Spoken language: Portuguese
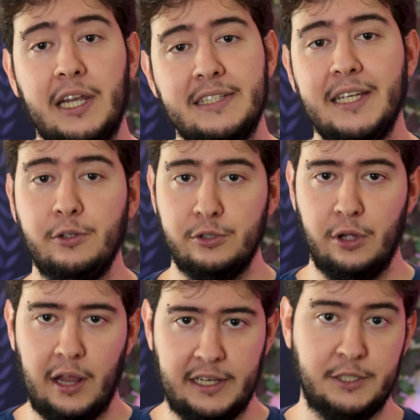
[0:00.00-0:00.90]
300
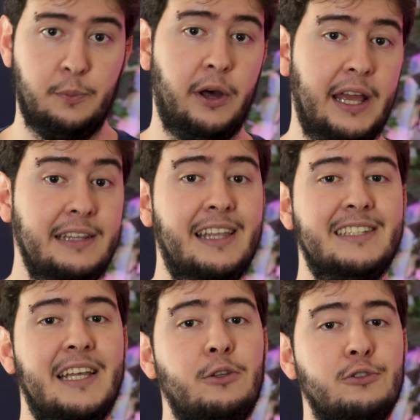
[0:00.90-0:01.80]
dólares, porém
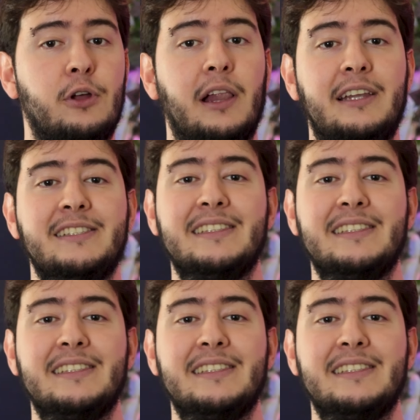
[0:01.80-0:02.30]
300 dólares